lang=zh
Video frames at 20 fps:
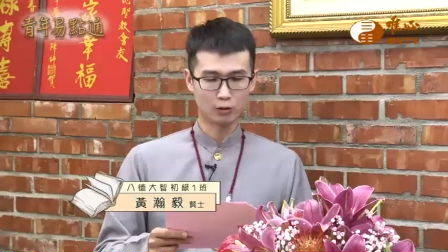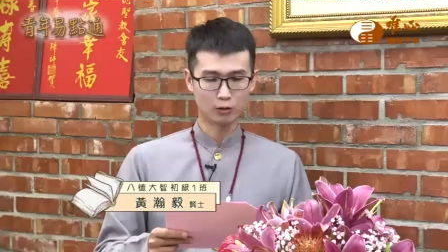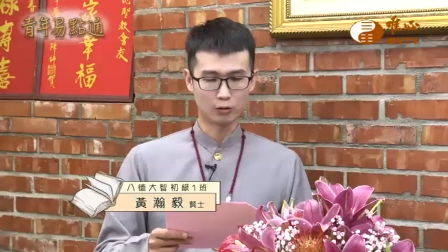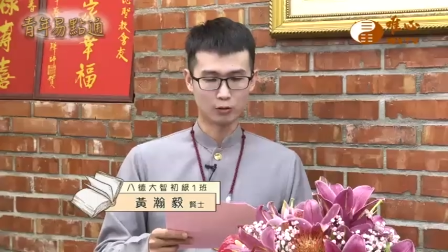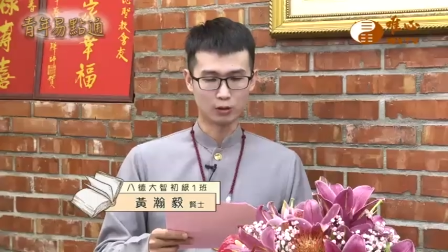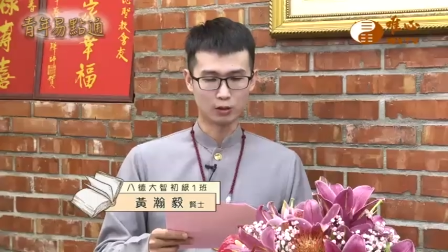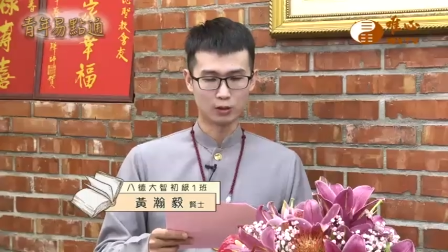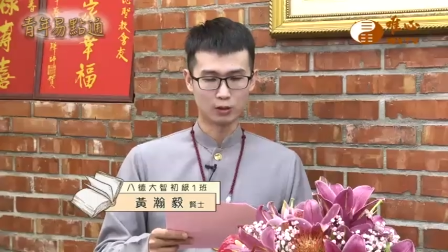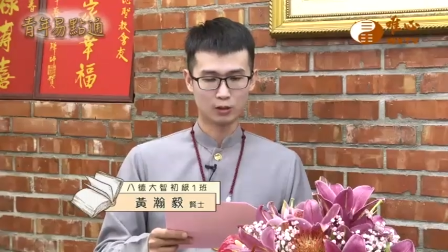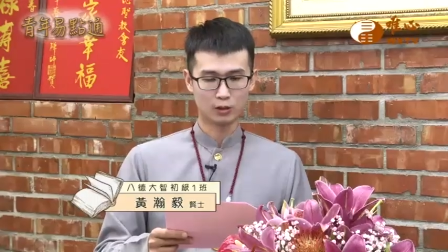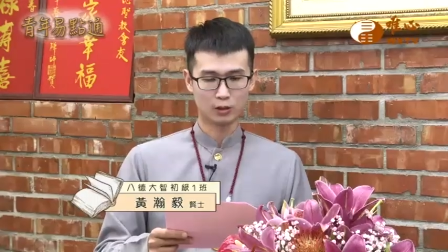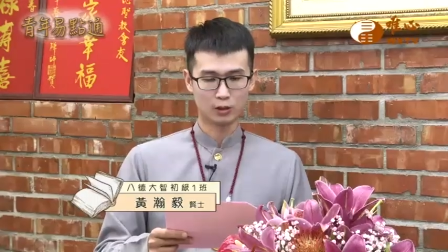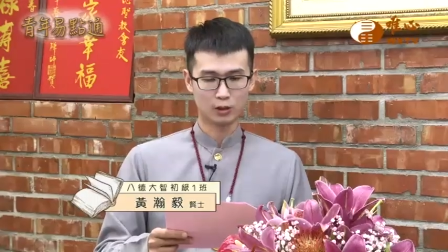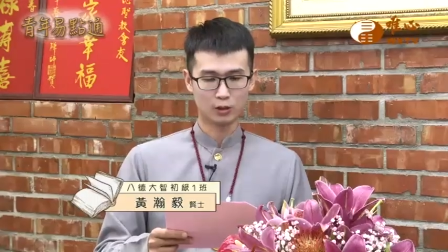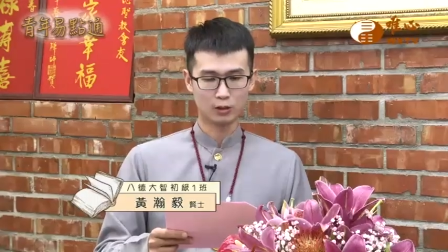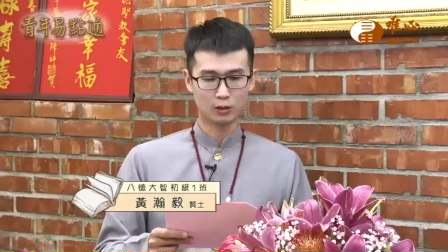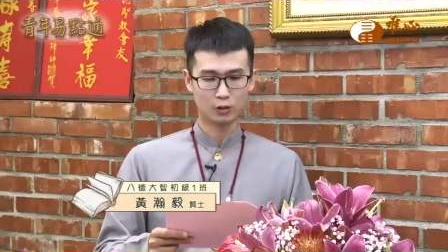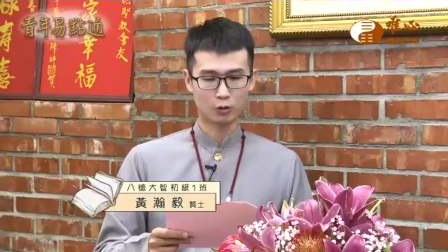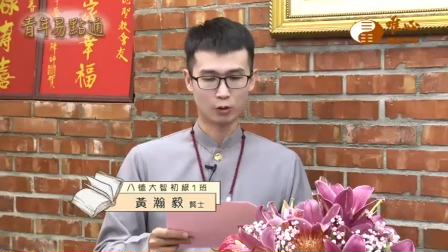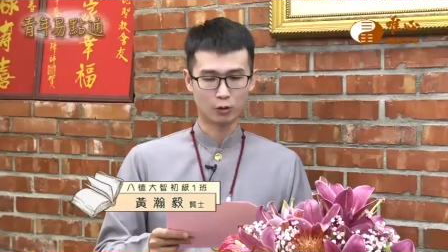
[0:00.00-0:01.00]
有疑，
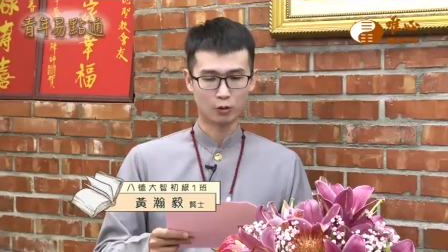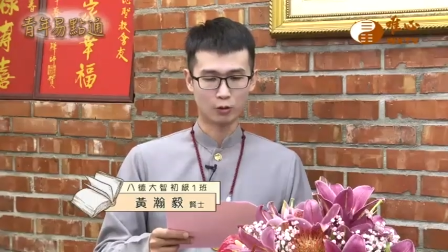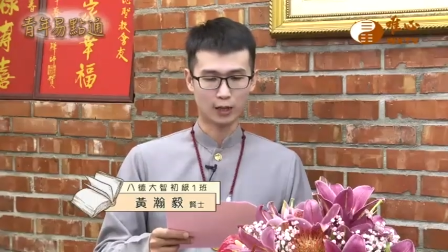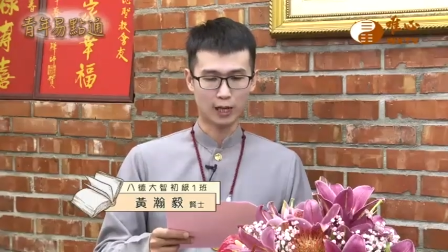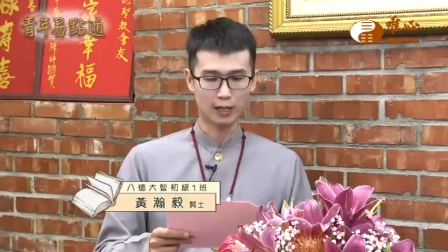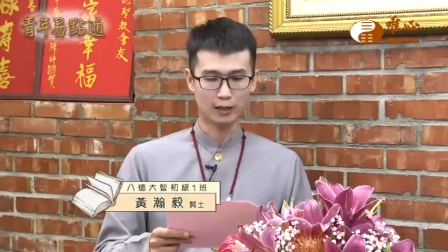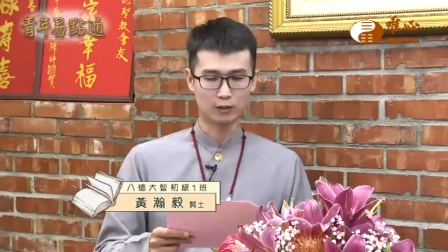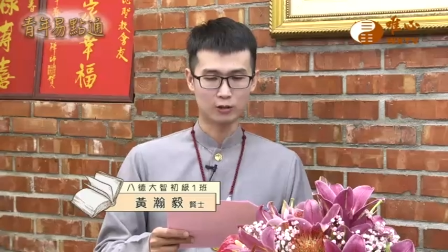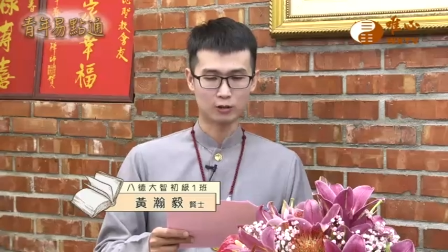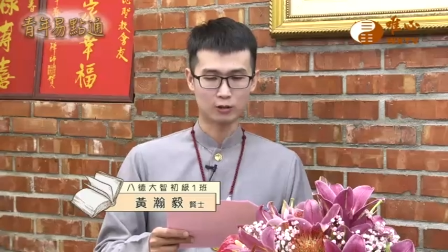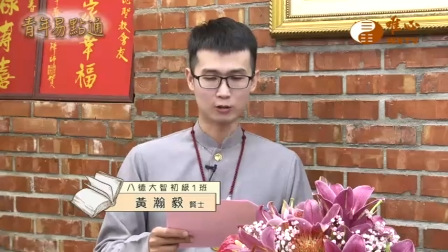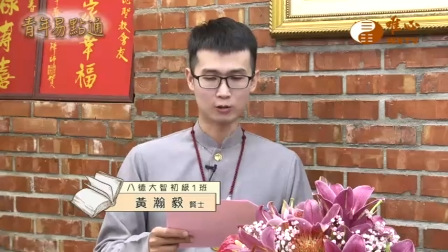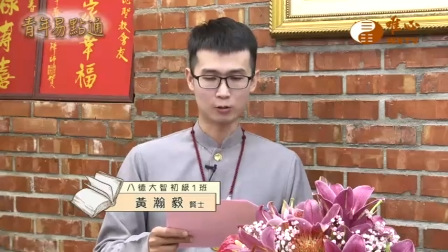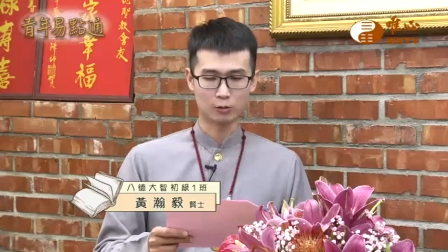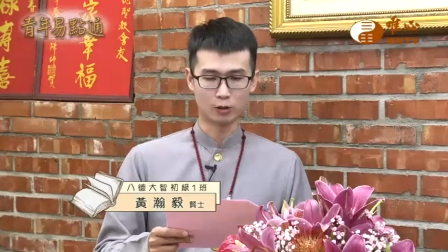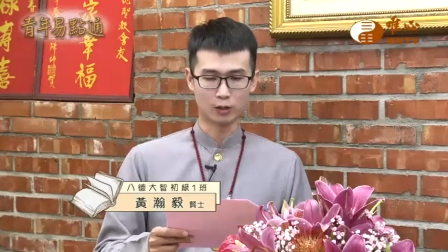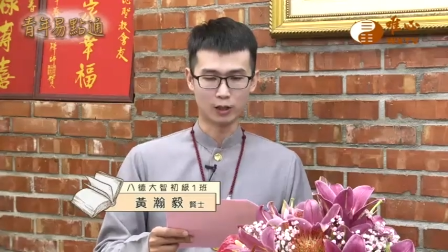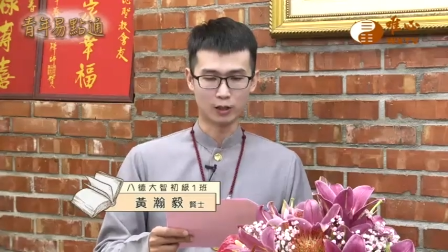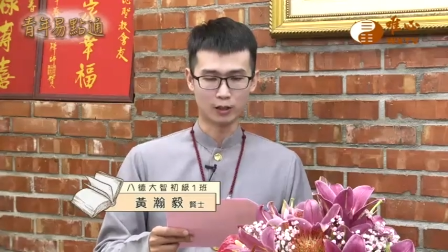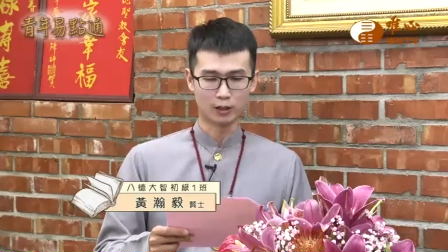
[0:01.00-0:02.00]
祈求开智
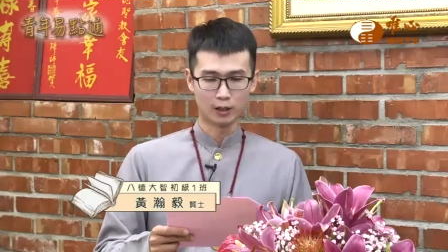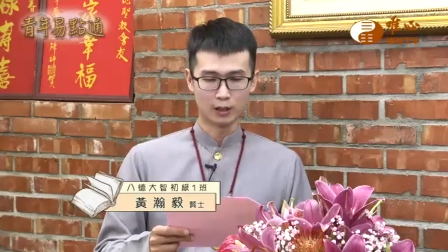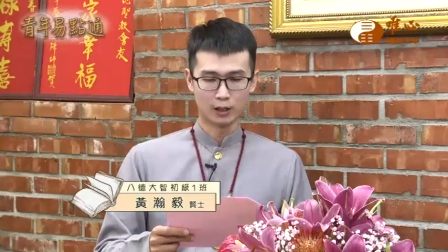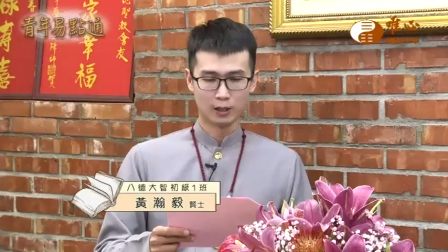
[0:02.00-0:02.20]
慧。